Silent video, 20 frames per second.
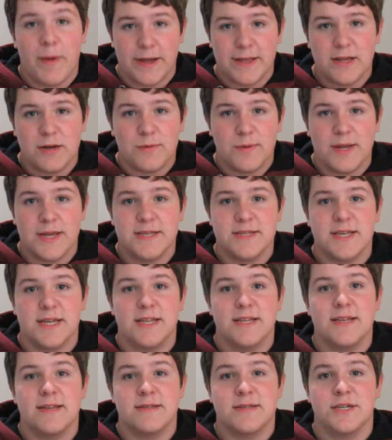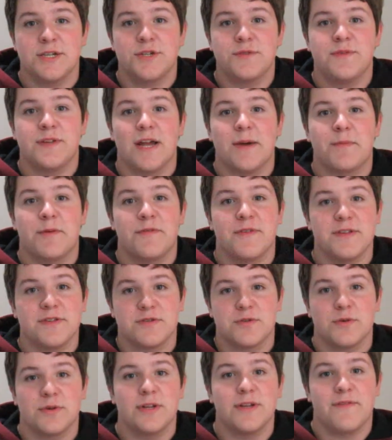O pai da Grace, ele decide virar
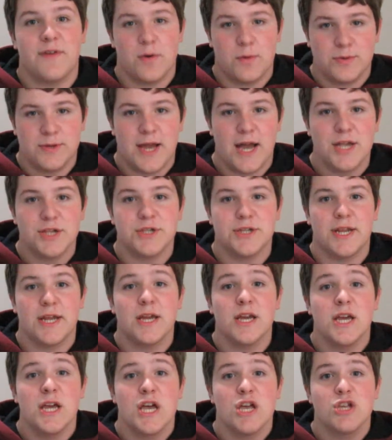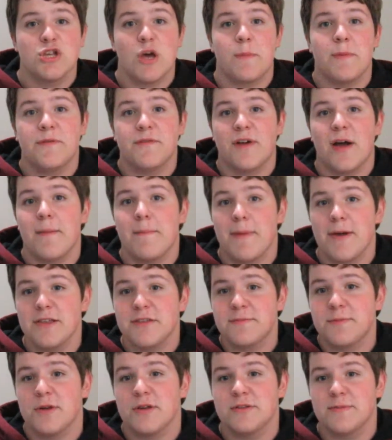professor da faculdade, né? Só pra ficar
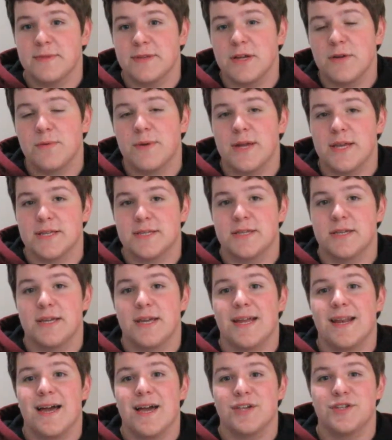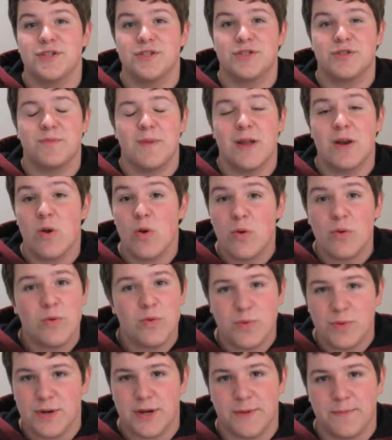mais próxima da Grace. E ela acha isso uma
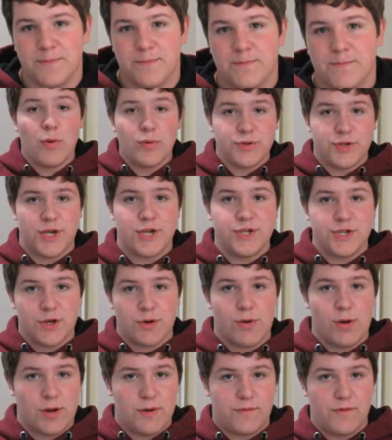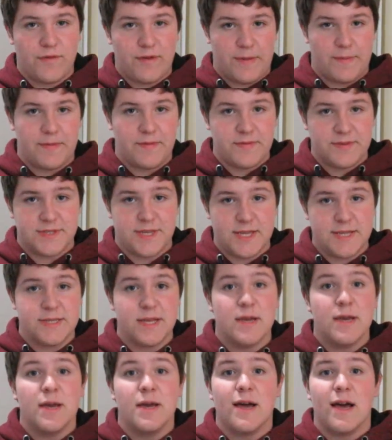loucura. Bom, gente, agora eu vou falar pra
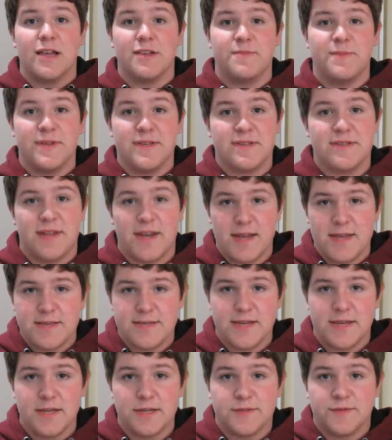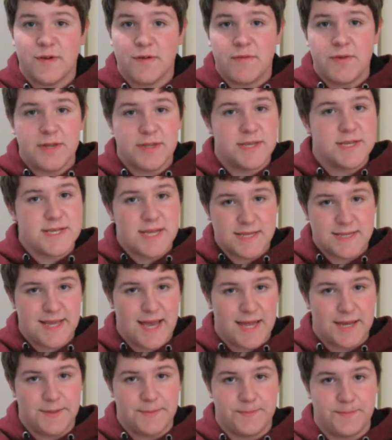vocês as minhas três cenas favoritas da
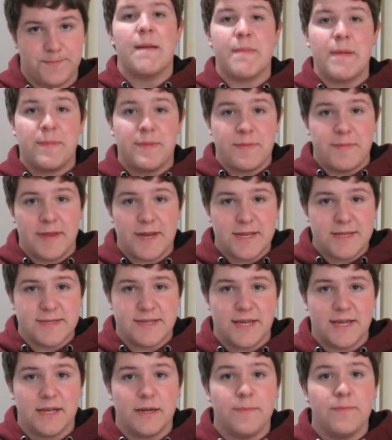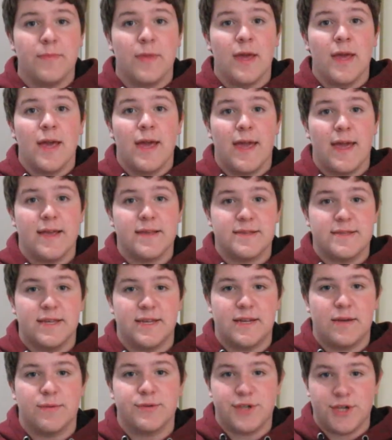série. Minha primeira cena é a
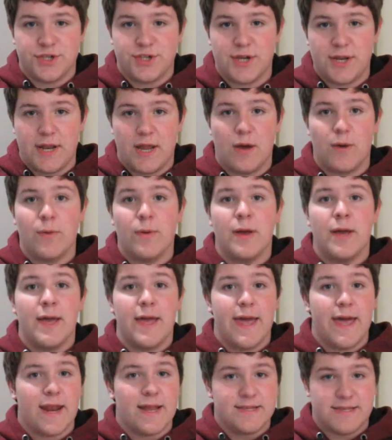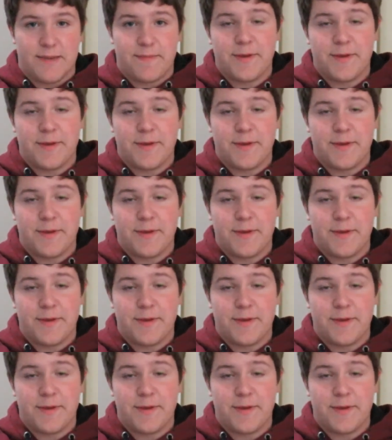cena onde a Chanel, ela se